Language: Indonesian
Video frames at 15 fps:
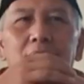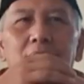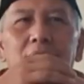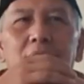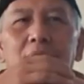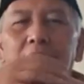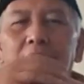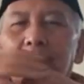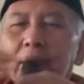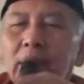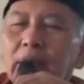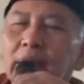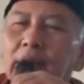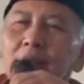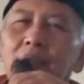Karena
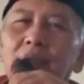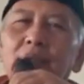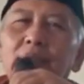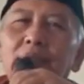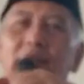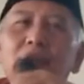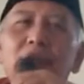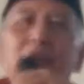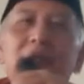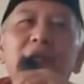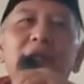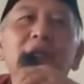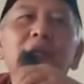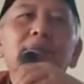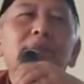ngahijima itu
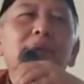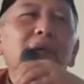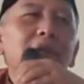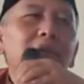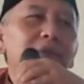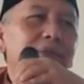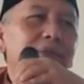akibat.